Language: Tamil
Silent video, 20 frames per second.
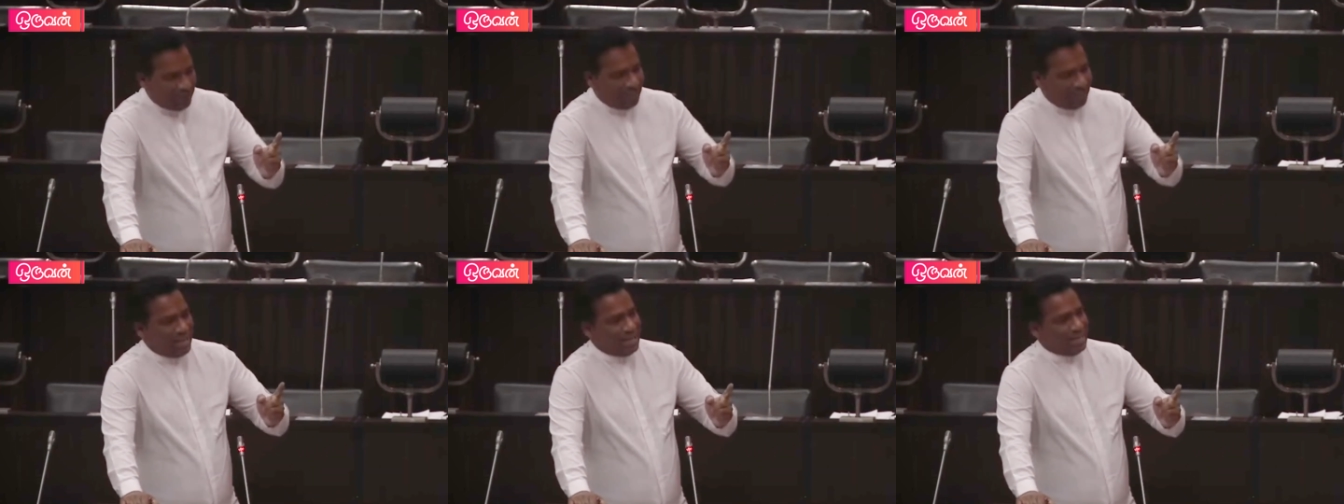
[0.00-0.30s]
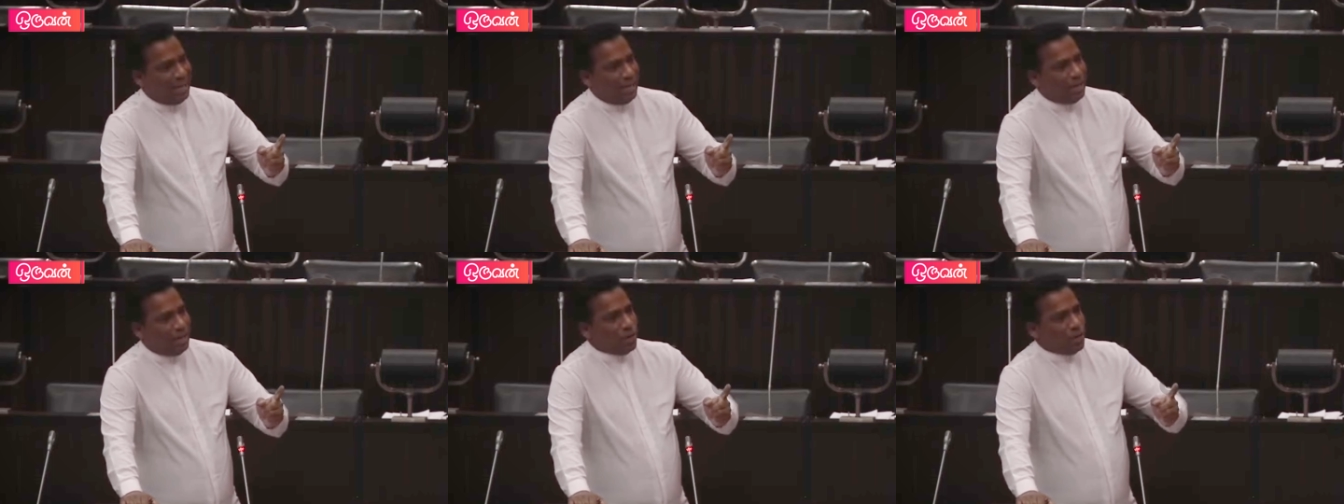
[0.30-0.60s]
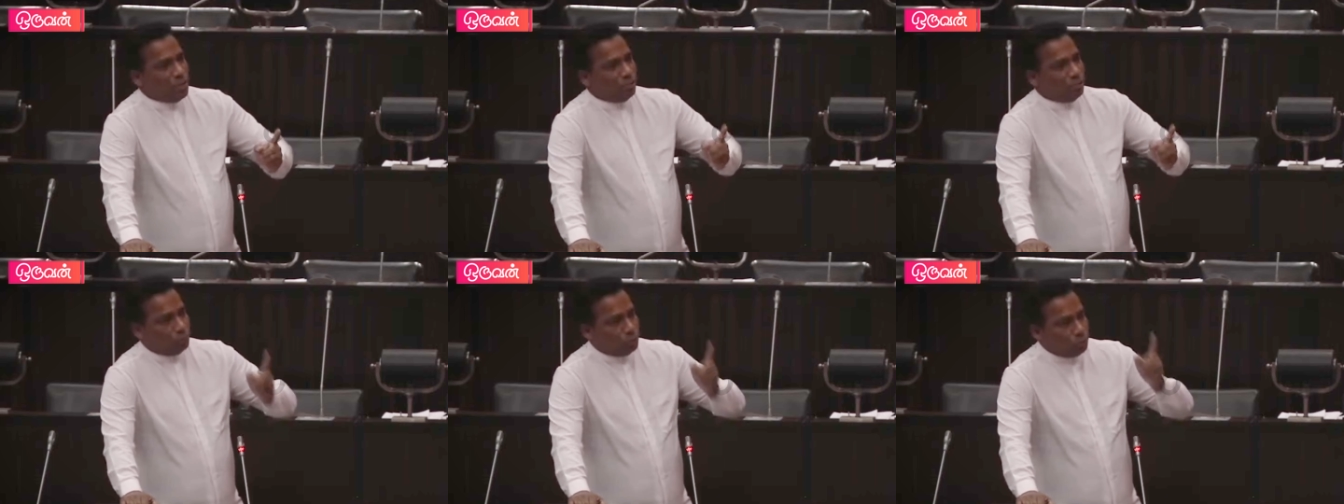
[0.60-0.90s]
விடயங்கள்
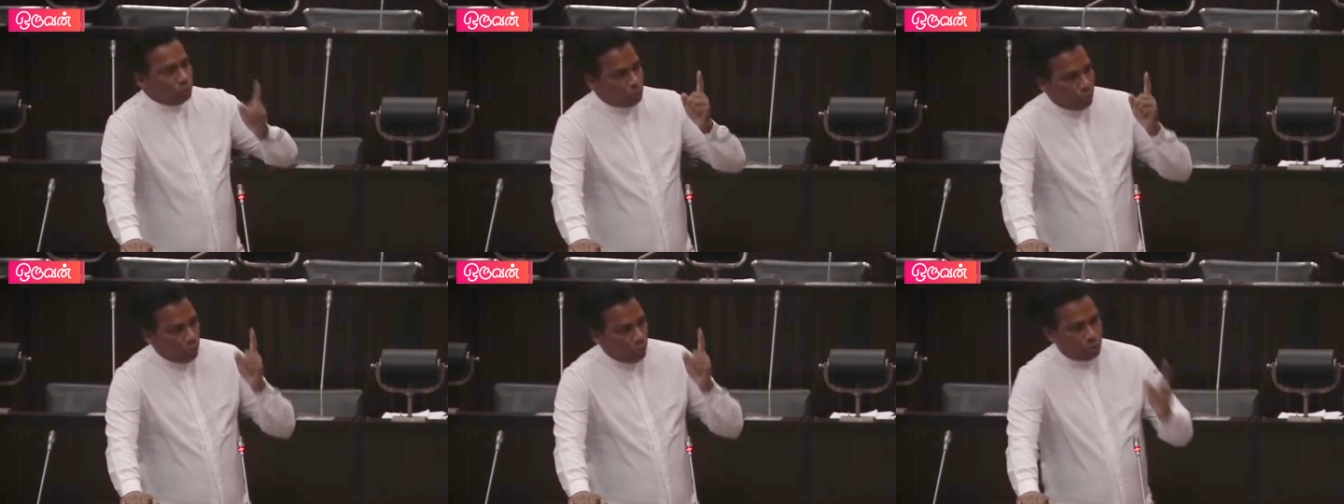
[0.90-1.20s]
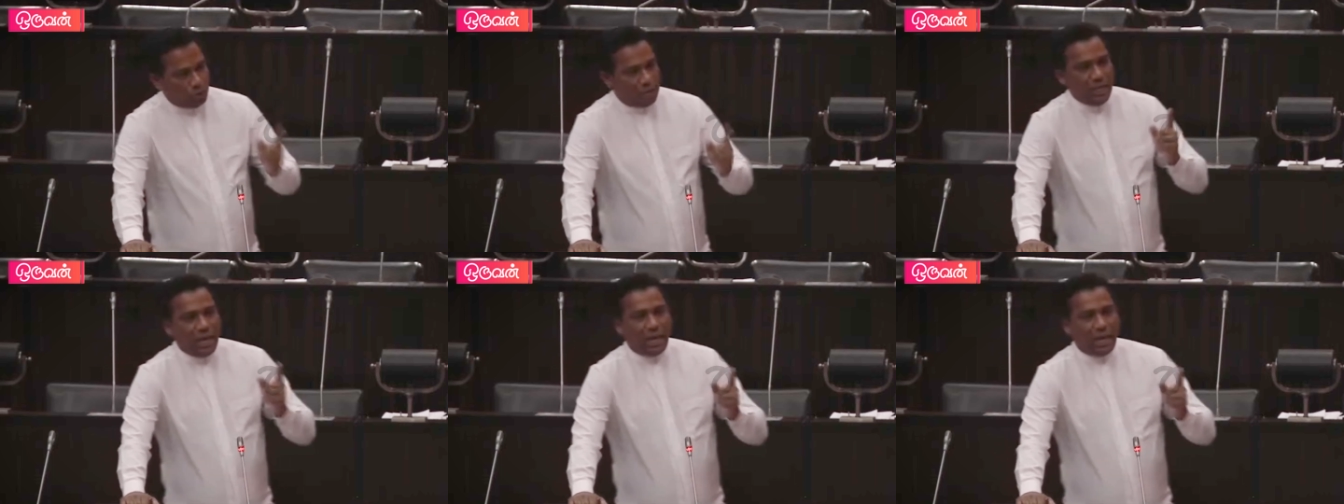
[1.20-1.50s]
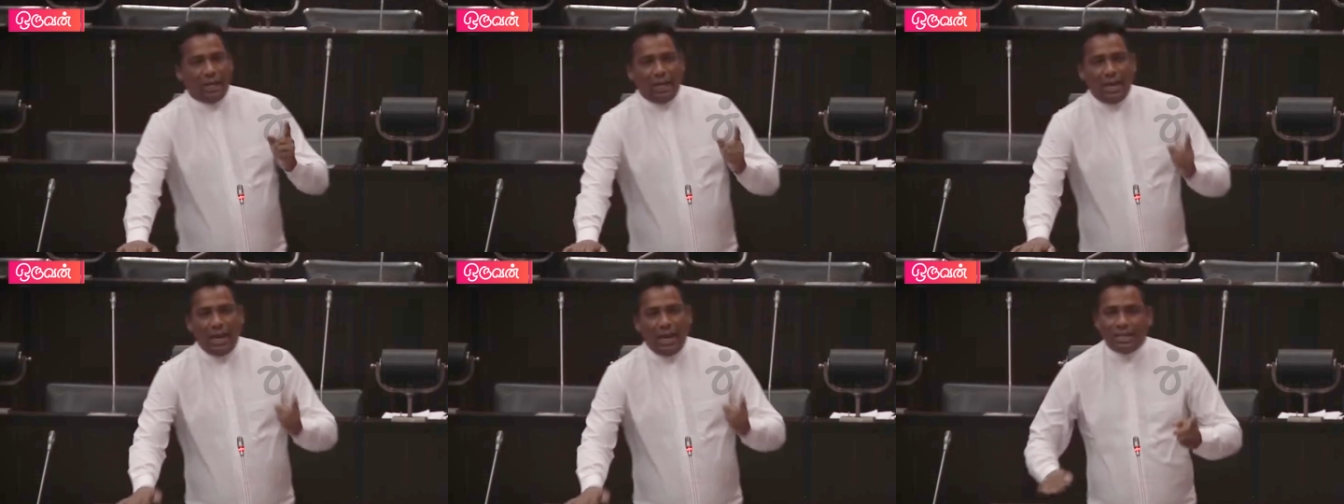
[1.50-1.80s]

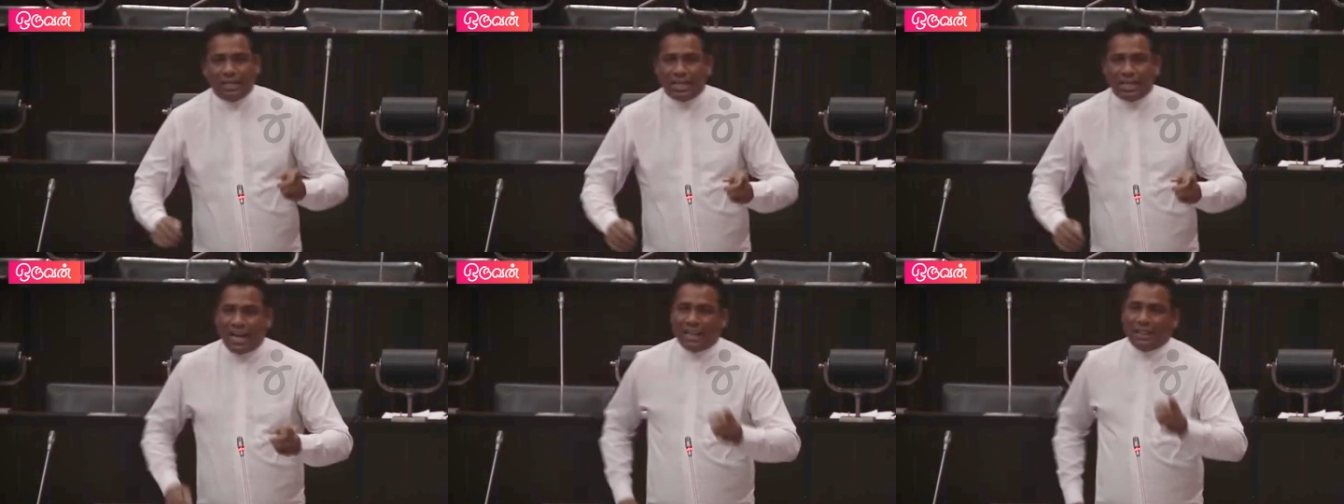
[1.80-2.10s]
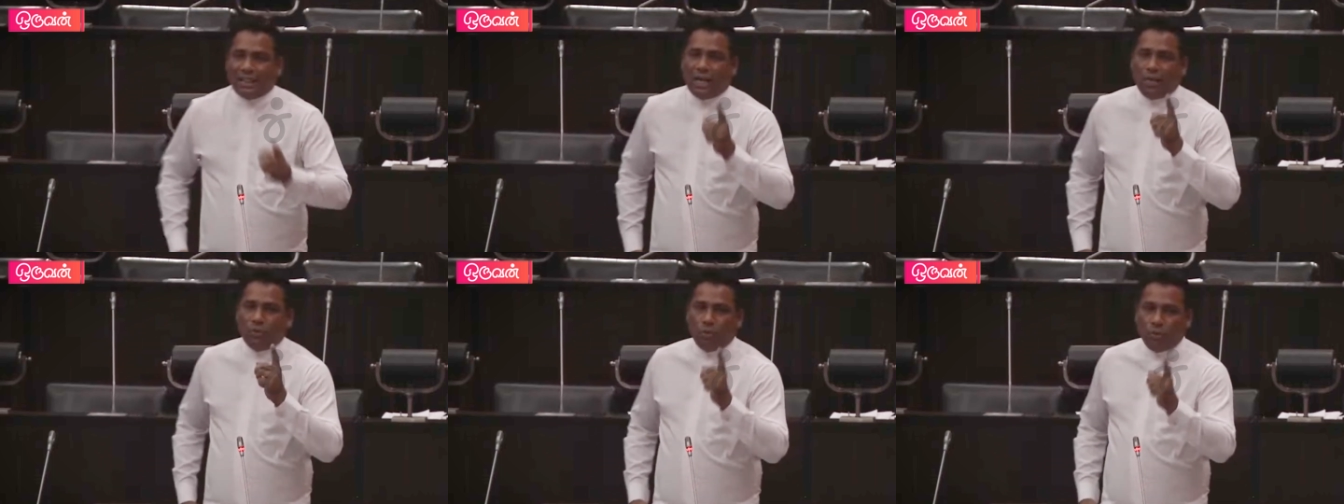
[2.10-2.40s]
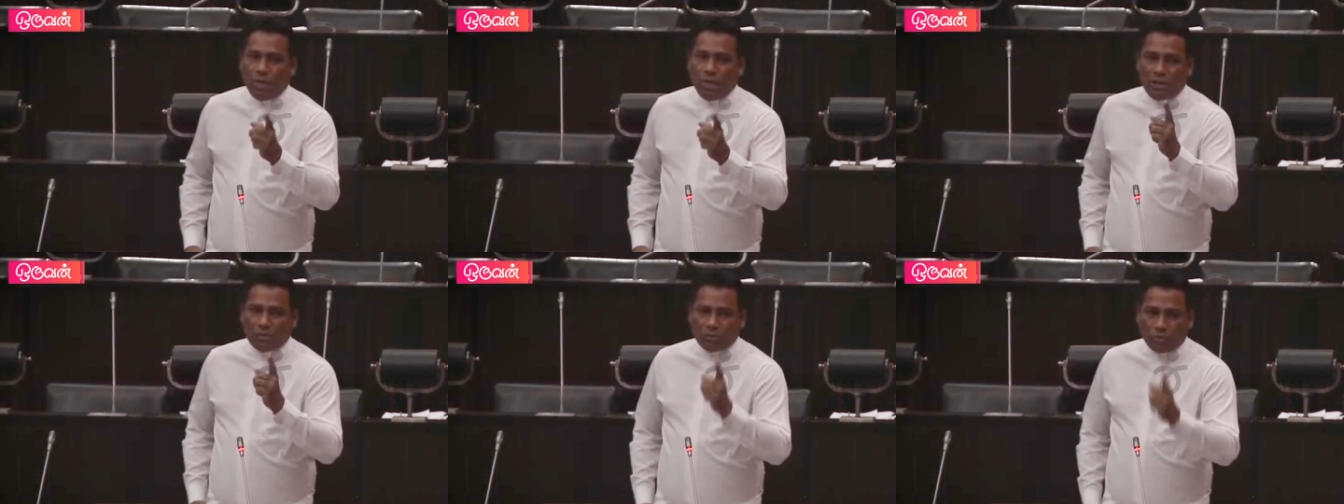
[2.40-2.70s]
முன்கூட்டியே ஏன்
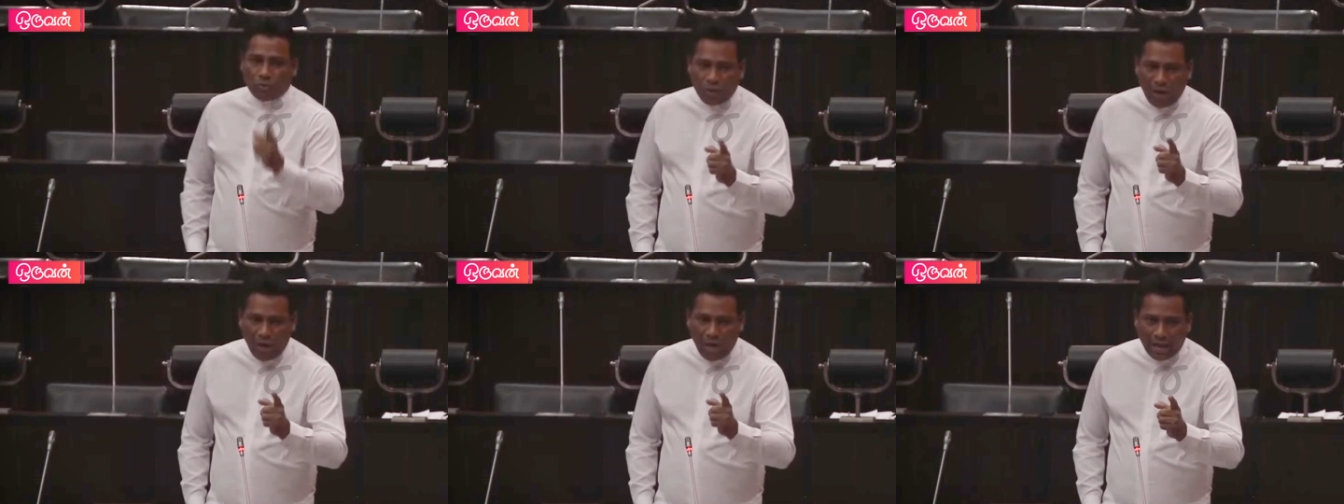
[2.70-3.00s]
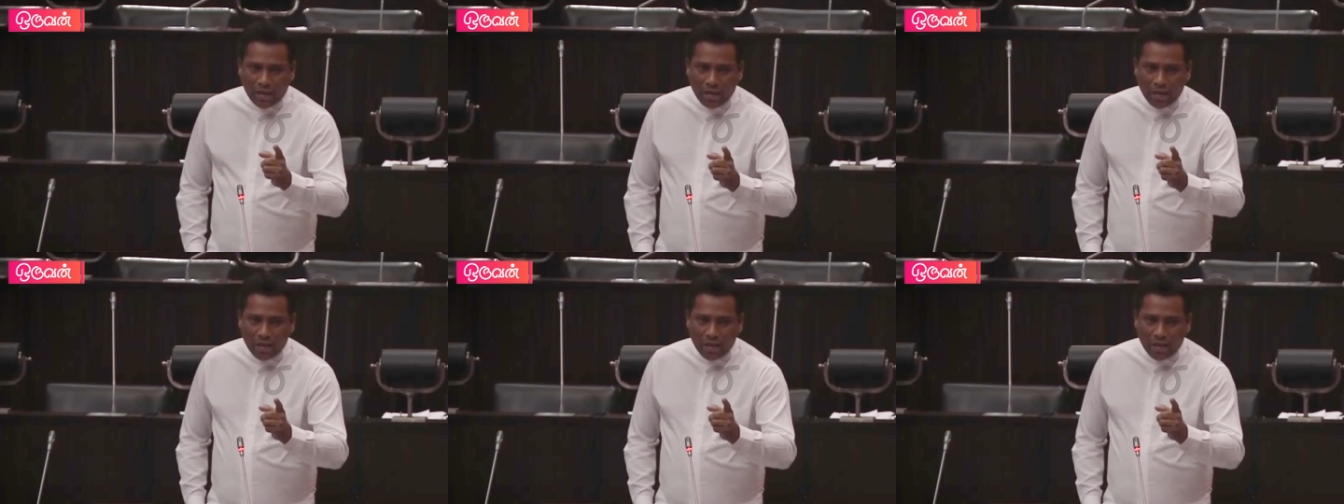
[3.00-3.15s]
காத்தாங்குடியில் கூட